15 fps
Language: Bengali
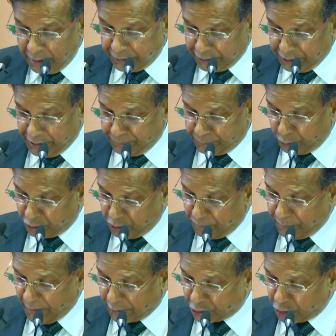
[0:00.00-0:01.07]
তিনি
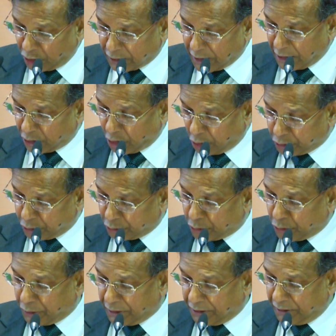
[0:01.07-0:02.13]
প্রথমবার সরকার গঠন
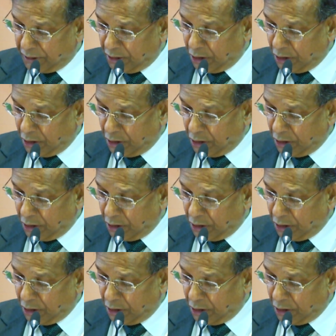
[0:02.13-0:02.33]
করেই